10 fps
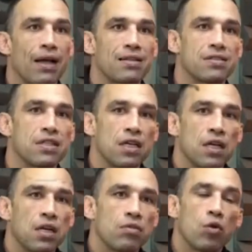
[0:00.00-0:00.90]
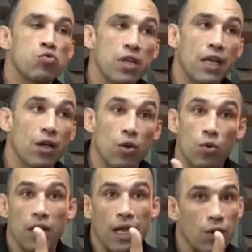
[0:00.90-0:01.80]
Mas não sei, eu
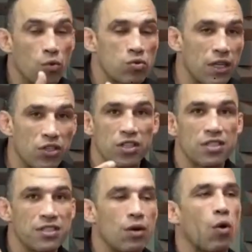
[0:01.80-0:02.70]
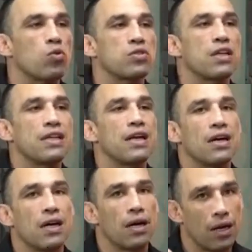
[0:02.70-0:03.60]
não, é, eu não sei te dizer qual
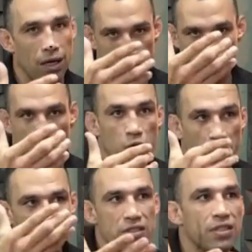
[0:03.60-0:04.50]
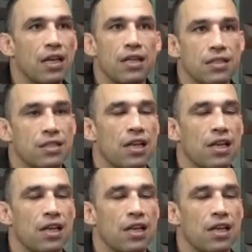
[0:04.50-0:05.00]
seria quando eu vi se ele,